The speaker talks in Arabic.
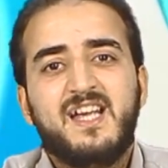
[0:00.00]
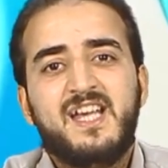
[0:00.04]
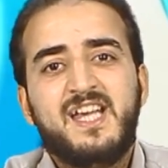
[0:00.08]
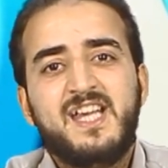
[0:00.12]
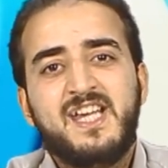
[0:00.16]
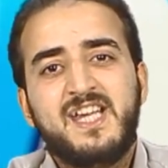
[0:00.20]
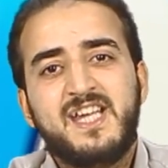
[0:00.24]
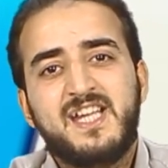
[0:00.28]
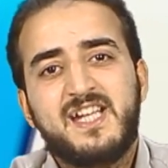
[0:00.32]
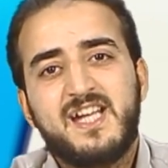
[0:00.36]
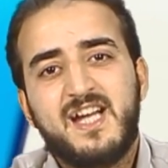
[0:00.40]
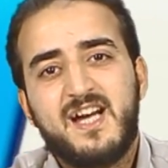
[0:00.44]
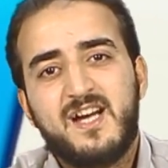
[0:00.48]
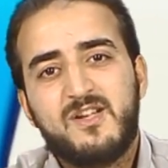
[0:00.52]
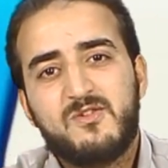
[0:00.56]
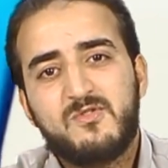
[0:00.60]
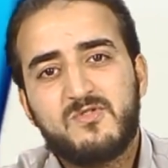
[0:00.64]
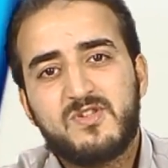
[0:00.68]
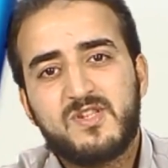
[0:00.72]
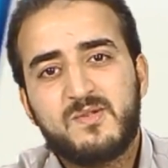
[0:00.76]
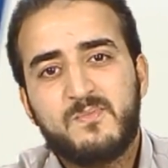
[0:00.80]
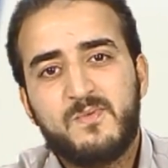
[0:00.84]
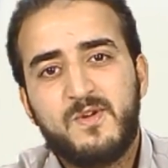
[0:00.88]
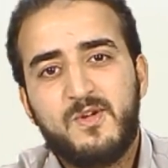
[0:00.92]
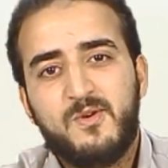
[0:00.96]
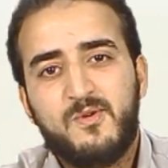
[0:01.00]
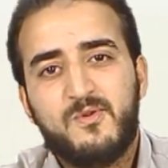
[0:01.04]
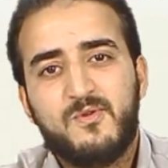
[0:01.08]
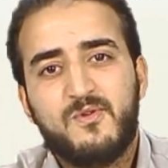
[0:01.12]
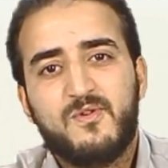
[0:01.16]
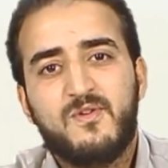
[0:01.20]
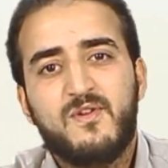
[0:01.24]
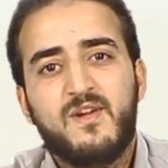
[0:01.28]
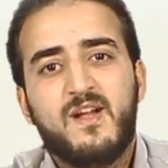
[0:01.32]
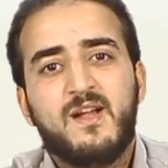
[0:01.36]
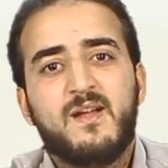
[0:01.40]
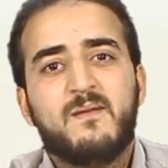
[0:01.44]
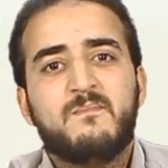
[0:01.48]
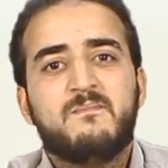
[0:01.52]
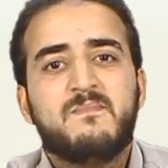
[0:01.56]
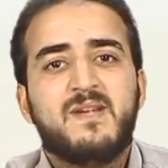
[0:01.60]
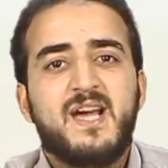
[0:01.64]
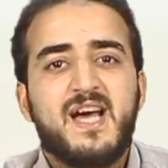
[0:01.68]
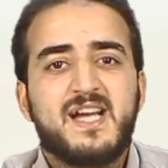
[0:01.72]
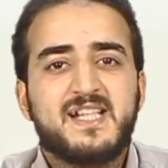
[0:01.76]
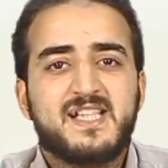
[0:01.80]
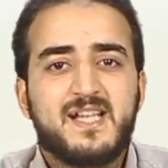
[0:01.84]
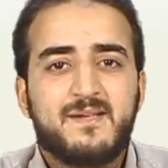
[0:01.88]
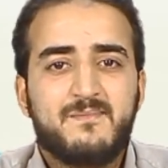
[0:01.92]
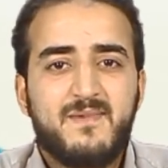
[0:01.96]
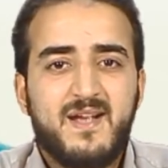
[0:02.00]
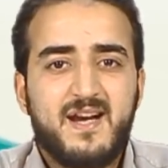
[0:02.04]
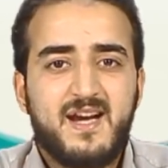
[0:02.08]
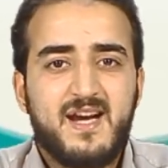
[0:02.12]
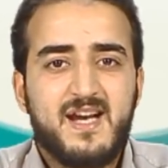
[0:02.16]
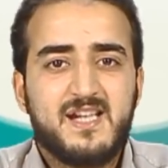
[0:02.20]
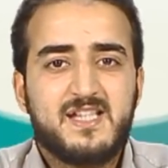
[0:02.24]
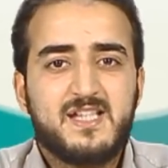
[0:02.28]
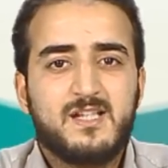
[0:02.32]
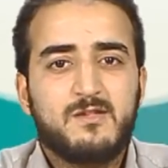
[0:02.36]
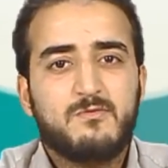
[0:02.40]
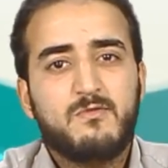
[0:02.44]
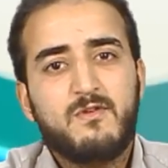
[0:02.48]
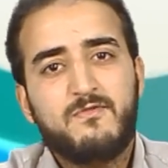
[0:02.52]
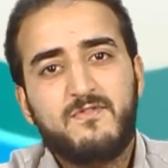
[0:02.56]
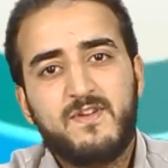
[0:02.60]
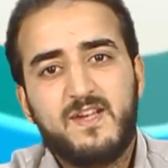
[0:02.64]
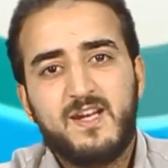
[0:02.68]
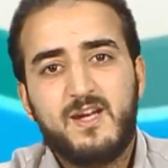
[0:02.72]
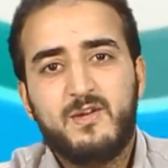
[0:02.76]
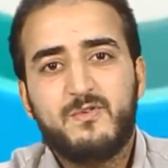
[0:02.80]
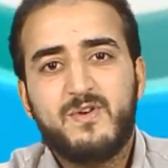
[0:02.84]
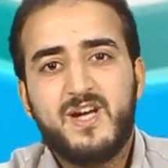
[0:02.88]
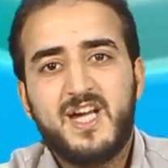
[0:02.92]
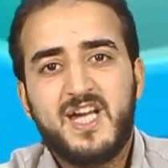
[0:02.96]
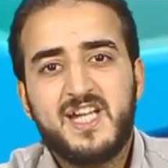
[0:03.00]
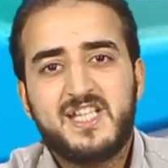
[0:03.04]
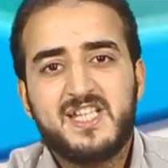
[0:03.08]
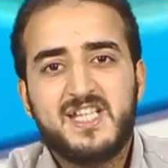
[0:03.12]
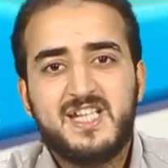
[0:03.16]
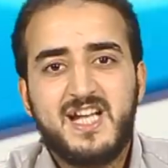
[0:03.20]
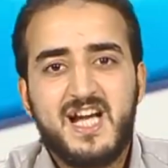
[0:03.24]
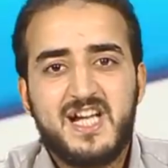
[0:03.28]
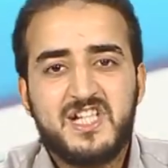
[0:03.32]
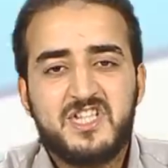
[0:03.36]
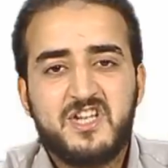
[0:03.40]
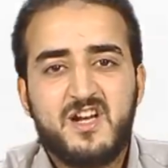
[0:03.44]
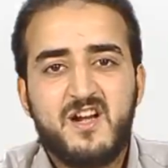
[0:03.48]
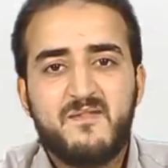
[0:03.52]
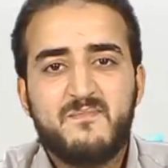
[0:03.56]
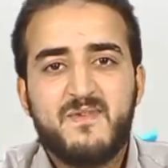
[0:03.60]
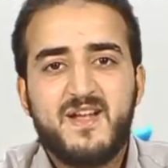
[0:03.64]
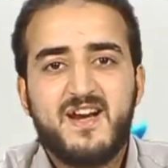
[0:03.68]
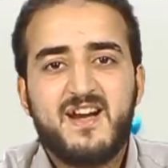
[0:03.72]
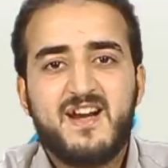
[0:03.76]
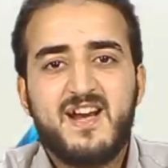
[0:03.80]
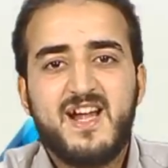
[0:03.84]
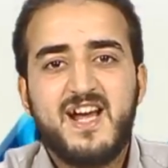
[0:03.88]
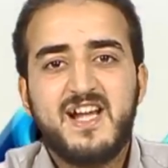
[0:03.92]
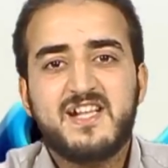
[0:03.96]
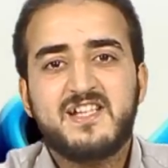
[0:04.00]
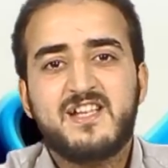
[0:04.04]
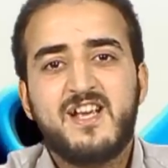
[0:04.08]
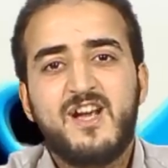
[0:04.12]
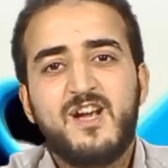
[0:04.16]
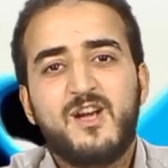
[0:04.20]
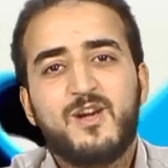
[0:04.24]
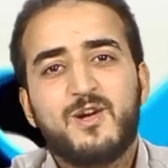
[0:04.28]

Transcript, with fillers: حين يصبح مئة مرة وفي رواية عشر مرات